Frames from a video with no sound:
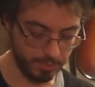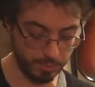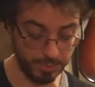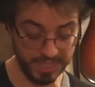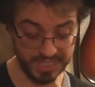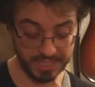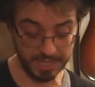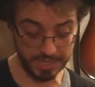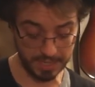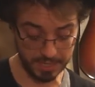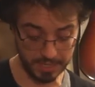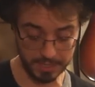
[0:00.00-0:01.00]
8.
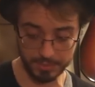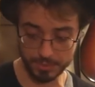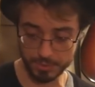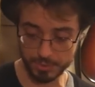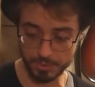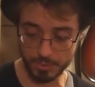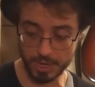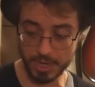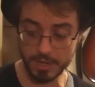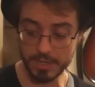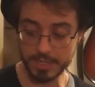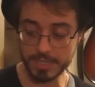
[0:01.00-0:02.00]
1, 2,
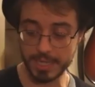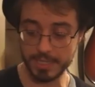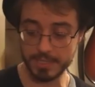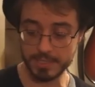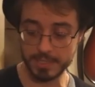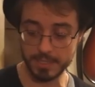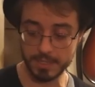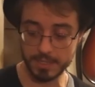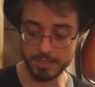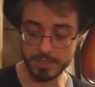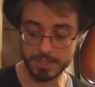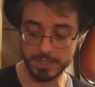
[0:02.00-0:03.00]
3, 4,
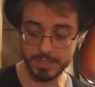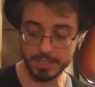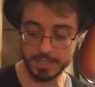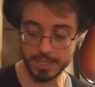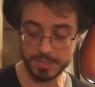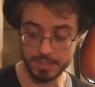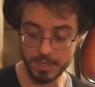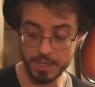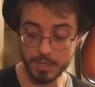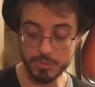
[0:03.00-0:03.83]
5, 6, 7.